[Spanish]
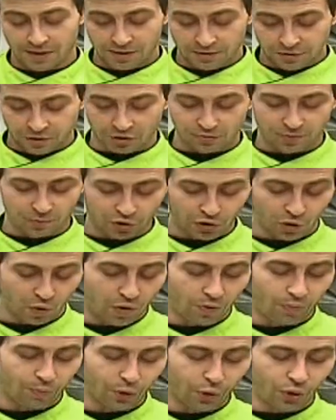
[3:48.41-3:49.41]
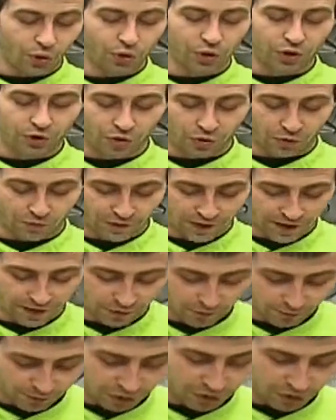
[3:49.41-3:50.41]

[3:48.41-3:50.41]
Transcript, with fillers: Entonces vamos a jugar un poco con el troceado. Por